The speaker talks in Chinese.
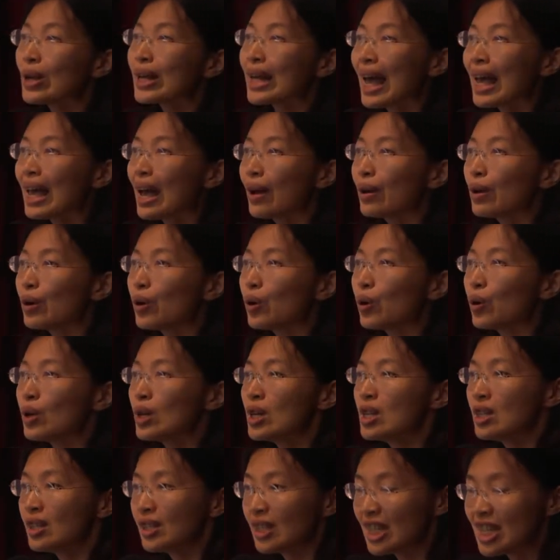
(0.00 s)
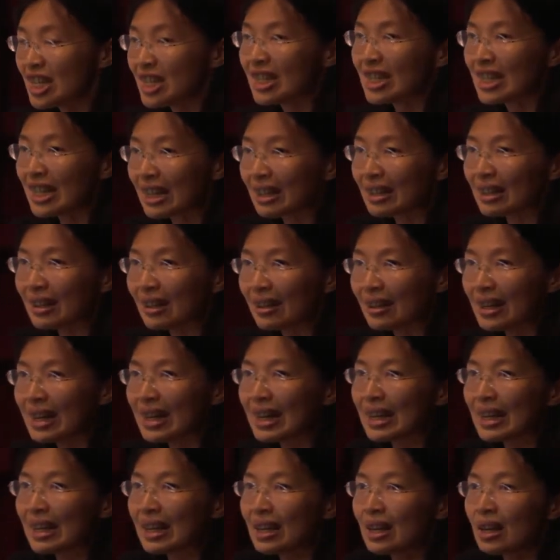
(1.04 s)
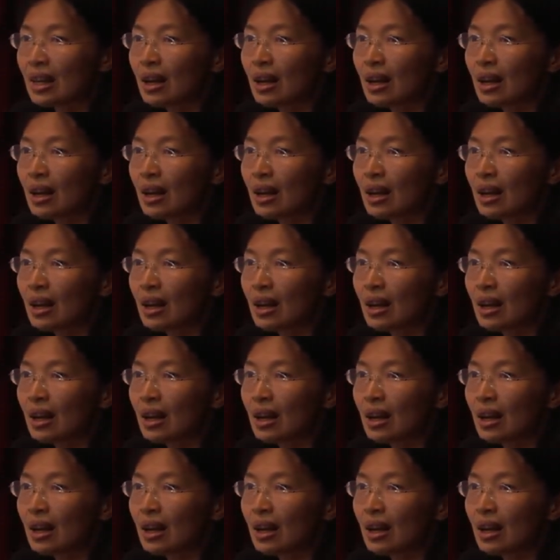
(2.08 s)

应该要有自省能力。